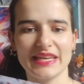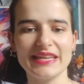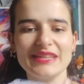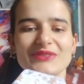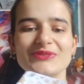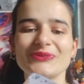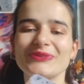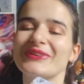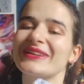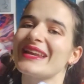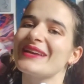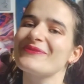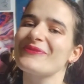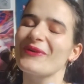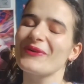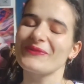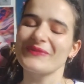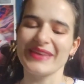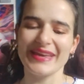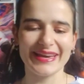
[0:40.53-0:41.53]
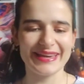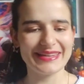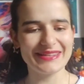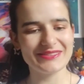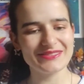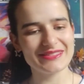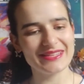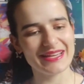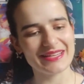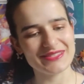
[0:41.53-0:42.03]
Et donc la première
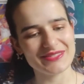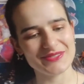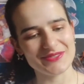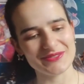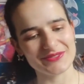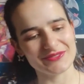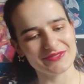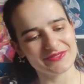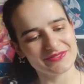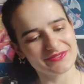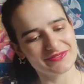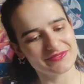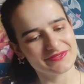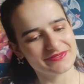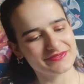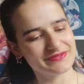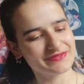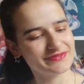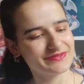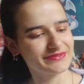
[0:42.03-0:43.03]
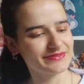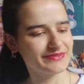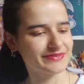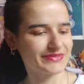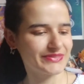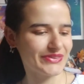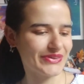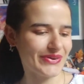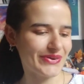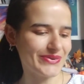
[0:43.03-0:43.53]
illustration.
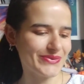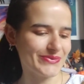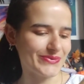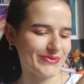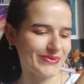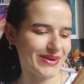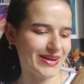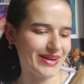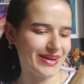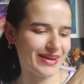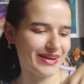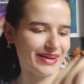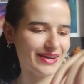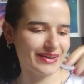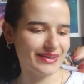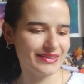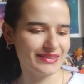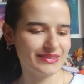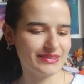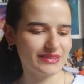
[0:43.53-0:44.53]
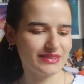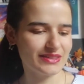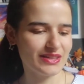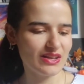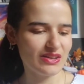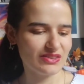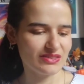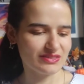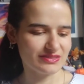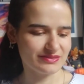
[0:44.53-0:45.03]
Oh waouh ah,
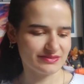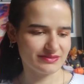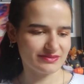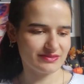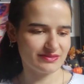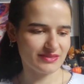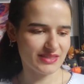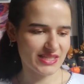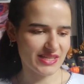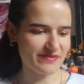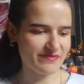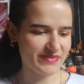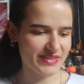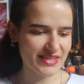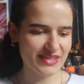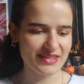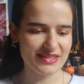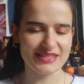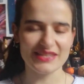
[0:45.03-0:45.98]
J'aime bien